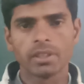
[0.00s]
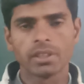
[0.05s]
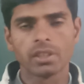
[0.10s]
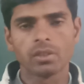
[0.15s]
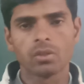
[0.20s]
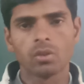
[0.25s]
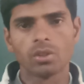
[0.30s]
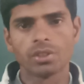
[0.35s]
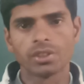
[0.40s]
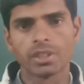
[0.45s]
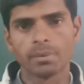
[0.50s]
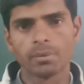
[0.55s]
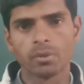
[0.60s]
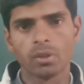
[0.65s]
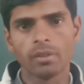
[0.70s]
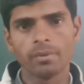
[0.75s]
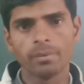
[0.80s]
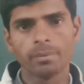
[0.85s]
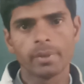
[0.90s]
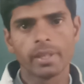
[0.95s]
बेसिक कॉन्सेप्ट
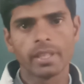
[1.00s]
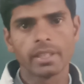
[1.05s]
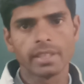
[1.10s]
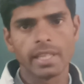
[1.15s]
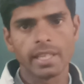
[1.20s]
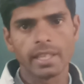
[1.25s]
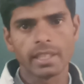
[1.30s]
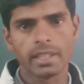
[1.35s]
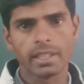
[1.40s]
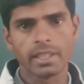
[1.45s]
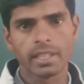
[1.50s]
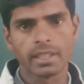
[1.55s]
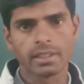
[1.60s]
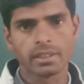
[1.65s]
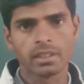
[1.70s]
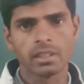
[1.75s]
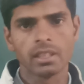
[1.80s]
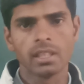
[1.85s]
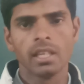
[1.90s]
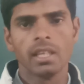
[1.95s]
ऑफ पेरिसाइक्लिक
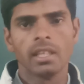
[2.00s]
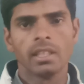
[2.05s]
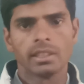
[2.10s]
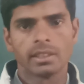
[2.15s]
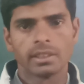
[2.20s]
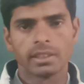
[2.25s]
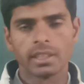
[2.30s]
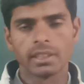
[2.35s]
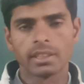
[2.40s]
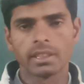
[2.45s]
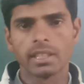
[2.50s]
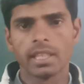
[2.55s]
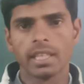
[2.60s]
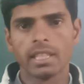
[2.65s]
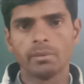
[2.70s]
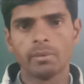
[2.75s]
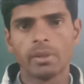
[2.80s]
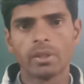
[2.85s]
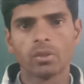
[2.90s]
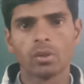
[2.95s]
रिएक्शन जैसे
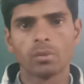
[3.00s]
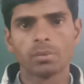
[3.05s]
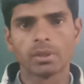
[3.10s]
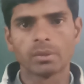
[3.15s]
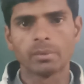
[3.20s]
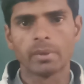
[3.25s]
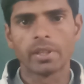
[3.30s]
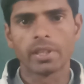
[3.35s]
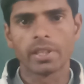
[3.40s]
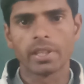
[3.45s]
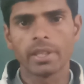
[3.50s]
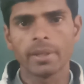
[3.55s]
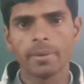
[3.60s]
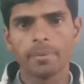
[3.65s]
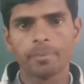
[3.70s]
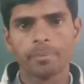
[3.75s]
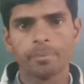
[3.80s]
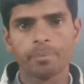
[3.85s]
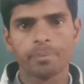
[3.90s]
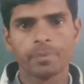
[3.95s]
एलिमेंट ऑफ सिमेट्री
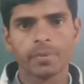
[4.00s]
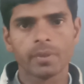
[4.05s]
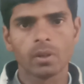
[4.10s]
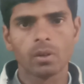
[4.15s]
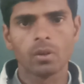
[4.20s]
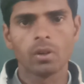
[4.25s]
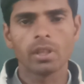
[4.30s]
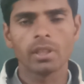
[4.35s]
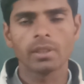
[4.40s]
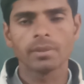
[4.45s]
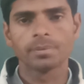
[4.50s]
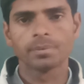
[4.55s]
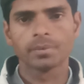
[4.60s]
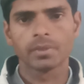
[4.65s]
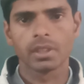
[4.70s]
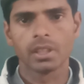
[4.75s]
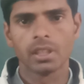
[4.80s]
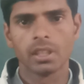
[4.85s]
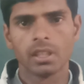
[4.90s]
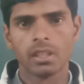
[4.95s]
और
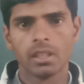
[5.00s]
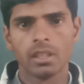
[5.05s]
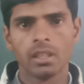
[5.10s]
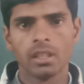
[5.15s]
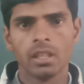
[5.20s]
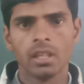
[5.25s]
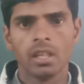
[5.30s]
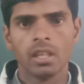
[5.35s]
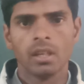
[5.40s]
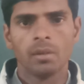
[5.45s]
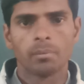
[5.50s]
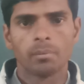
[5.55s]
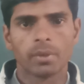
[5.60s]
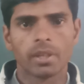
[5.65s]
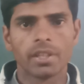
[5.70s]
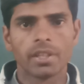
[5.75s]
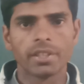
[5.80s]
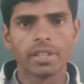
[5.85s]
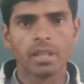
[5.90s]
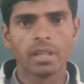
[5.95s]

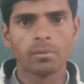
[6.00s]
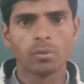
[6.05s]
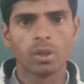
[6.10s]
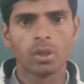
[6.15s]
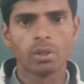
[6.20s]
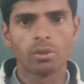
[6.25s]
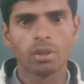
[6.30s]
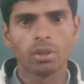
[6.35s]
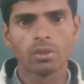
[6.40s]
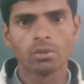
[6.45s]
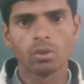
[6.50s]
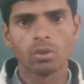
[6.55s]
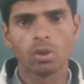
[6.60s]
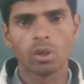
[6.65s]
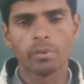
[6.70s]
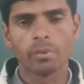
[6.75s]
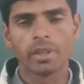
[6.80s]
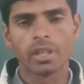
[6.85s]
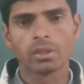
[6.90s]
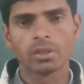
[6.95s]
फ्रंटियर मोलिकुलर जो
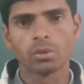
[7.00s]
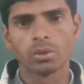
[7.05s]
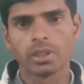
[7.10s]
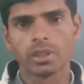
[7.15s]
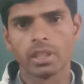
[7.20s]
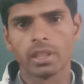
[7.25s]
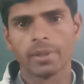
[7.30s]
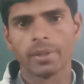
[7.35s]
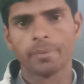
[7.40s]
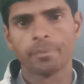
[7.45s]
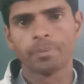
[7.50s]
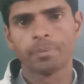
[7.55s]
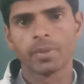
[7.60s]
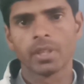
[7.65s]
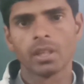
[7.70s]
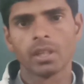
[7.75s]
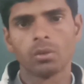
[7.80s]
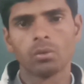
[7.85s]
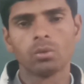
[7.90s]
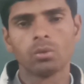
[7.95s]
ऑर्बिटल्स होते हैं
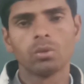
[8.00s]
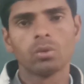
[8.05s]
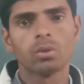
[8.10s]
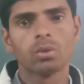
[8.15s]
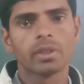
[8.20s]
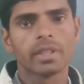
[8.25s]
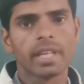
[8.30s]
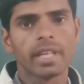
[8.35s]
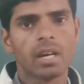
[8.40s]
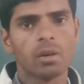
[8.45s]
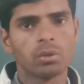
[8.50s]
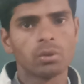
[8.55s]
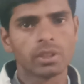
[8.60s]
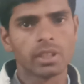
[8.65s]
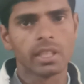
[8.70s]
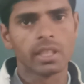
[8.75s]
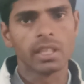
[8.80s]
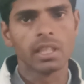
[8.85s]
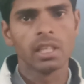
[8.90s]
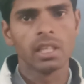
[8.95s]
वो क्या
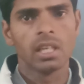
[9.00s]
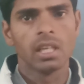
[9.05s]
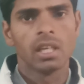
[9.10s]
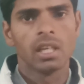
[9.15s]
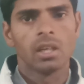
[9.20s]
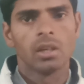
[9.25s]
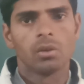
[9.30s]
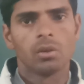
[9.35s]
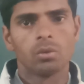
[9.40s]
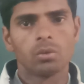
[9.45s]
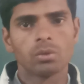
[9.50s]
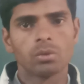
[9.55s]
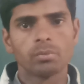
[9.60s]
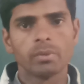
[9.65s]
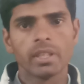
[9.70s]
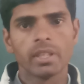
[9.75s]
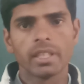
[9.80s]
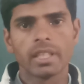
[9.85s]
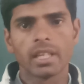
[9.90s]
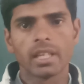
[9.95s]
होते हैं
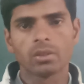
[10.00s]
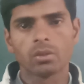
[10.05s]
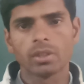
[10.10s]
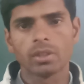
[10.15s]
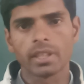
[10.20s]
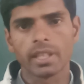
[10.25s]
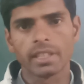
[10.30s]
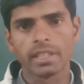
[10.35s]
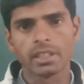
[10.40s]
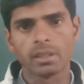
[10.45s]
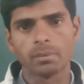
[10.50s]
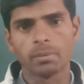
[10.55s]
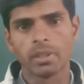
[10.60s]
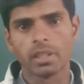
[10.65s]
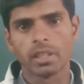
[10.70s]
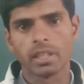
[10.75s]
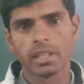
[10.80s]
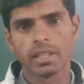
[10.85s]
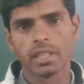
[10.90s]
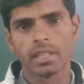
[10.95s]
उनमें इलेक्ट्रॉन कैसे
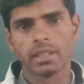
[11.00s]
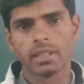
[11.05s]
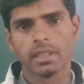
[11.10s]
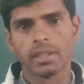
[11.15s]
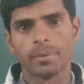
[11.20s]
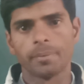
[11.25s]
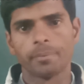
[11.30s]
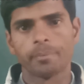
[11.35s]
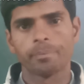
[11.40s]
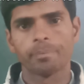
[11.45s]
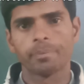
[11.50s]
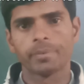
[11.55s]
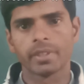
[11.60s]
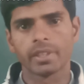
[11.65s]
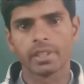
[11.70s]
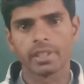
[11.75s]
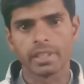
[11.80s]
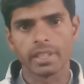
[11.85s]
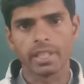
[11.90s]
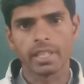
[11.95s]
फिल करे जाते हैं
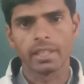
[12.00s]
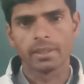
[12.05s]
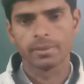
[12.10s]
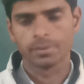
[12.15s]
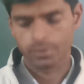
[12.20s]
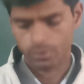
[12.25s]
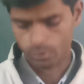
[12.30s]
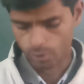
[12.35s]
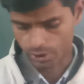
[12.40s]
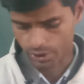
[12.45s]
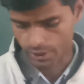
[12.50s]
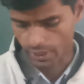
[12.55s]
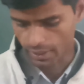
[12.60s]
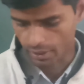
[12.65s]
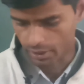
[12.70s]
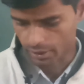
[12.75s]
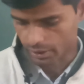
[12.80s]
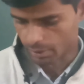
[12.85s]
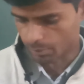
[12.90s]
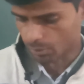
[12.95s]
ठीक है तो स्टार्ट
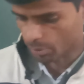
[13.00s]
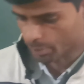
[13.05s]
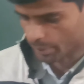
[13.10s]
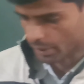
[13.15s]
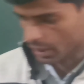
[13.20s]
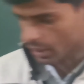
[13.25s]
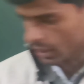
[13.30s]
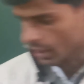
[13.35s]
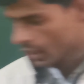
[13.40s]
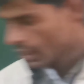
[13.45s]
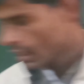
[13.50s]
करते हैं हम लोग पहले